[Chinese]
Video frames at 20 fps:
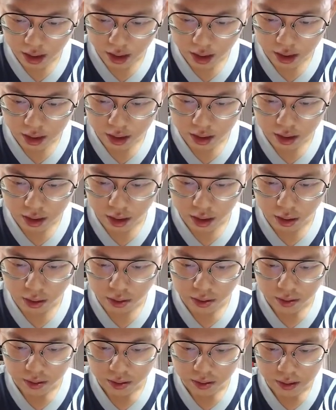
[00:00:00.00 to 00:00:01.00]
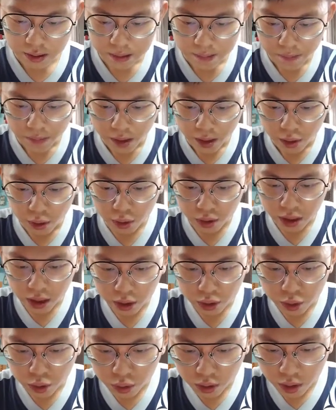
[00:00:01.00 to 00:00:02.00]
二的时候，如果你要
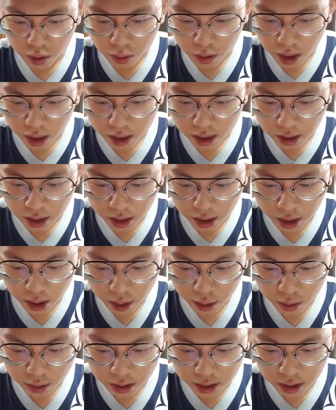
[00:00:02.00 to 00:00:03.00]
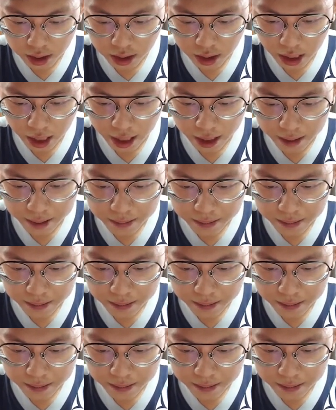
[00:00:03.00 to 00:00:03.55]
准的话，你可以用尺来。